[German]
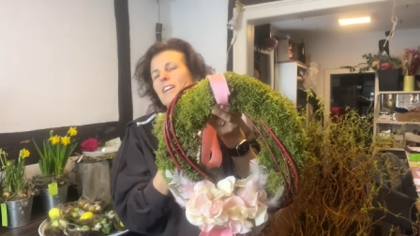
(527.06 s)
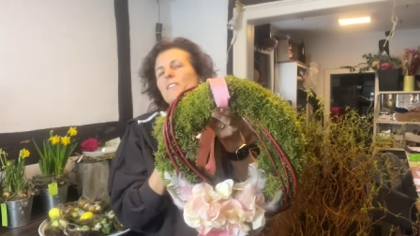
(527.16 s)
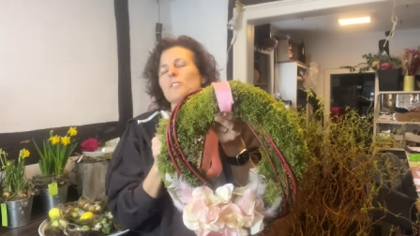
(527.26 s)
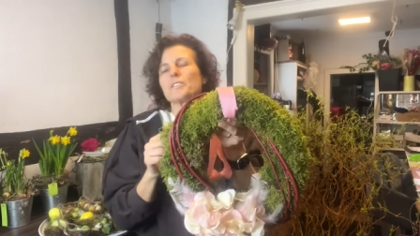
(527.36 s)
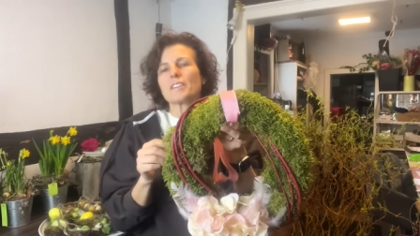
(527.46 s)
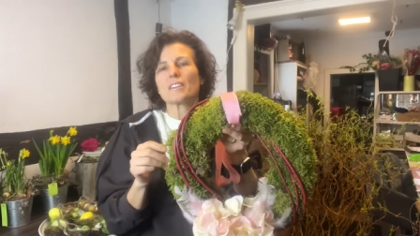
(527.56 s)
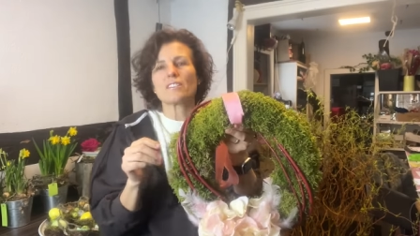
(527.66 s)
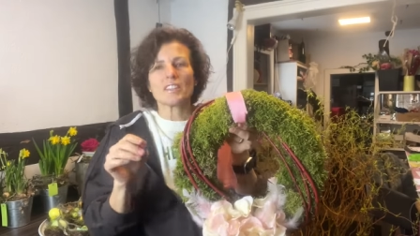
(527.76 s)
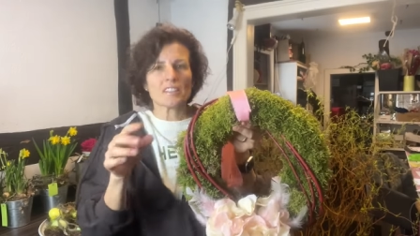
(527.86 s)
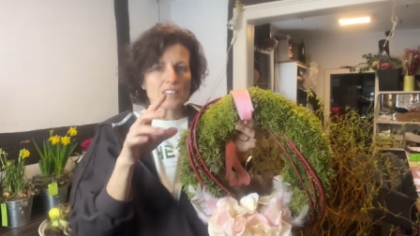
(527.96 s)
Und eh,
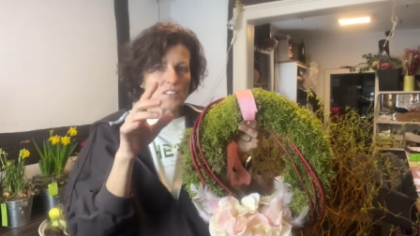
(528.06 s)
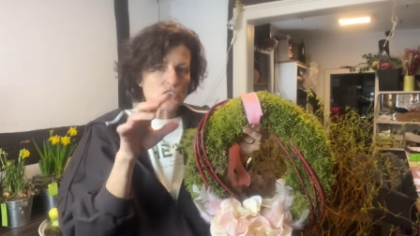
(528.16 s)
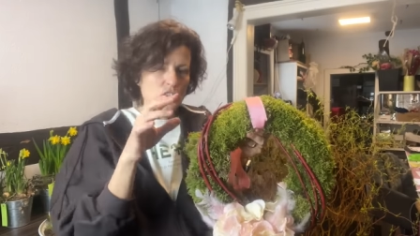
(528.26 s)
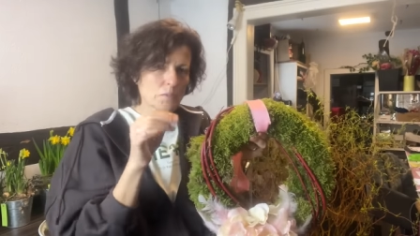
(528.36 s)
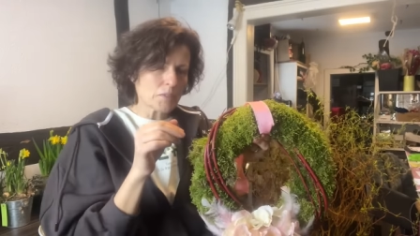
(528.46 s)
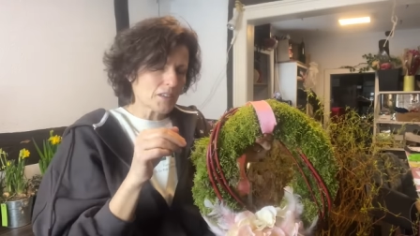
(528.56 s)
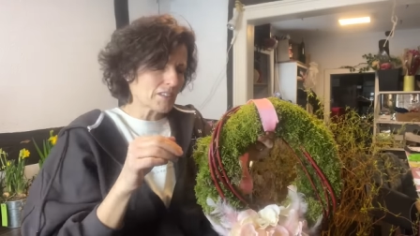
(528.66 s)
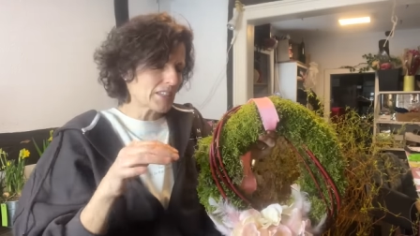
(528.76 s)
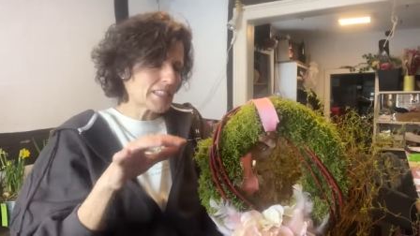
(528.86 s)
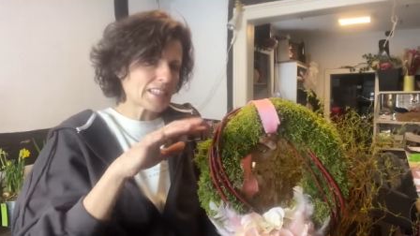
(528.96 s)
wenn ihr in den Shop
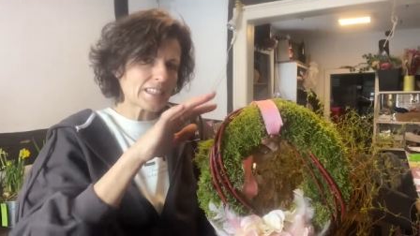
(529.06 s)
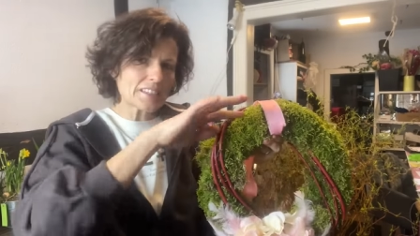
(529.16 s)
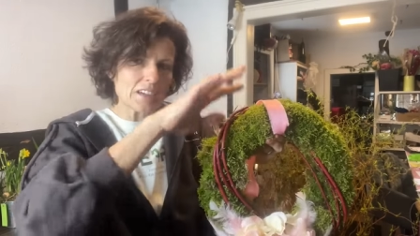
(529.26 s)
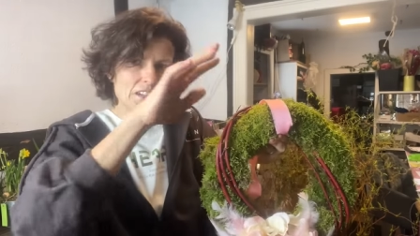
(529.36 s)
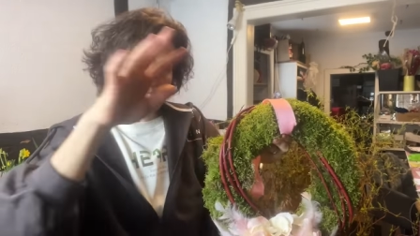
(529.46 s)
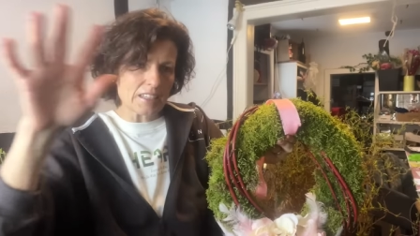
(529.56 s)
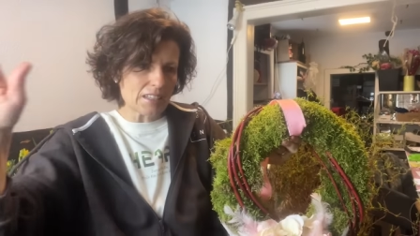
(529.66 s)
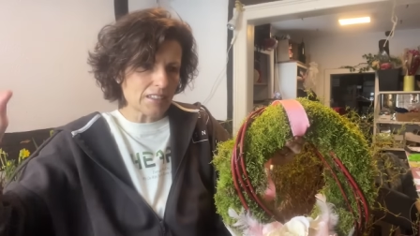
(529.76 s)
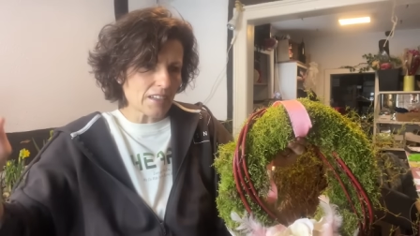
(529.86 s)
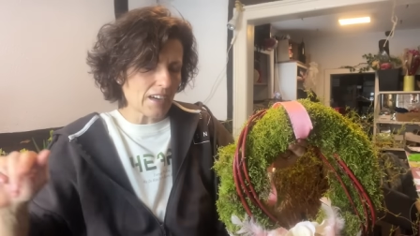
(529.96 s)
geht, dann seht ihr
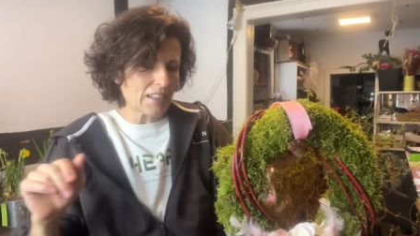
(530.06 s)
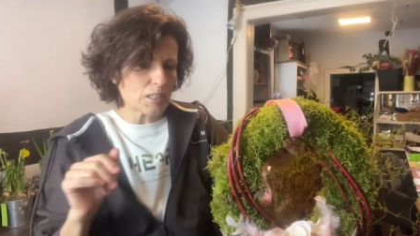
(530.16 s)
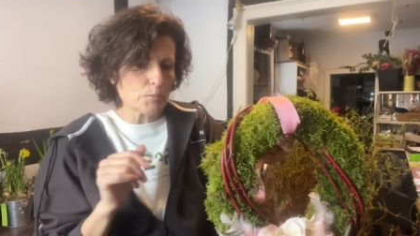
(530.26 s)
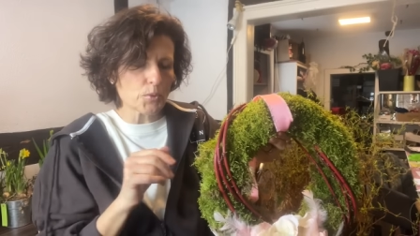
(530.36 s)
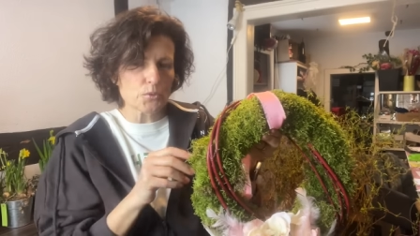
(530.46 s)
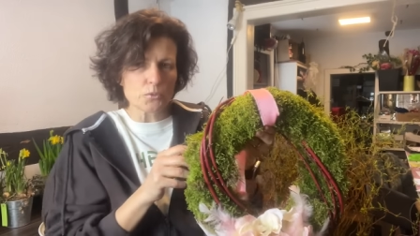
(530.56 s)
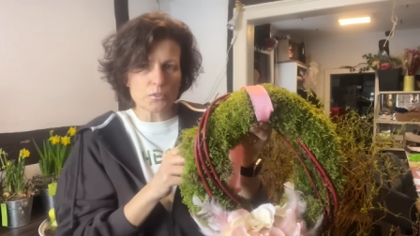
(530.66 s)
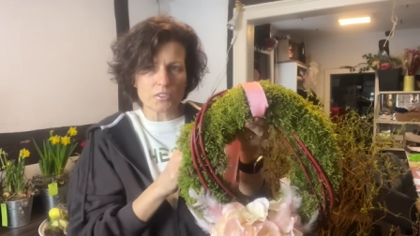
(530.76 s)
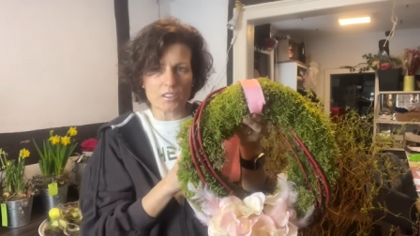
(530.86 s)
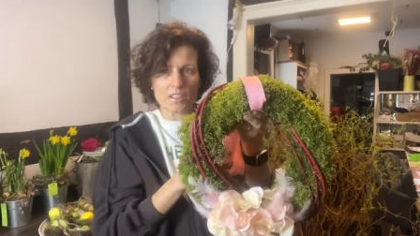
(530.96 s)
eh ja alle
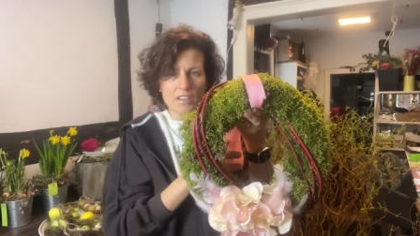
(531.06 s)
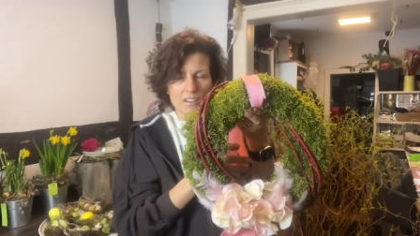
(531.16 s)
Produkte.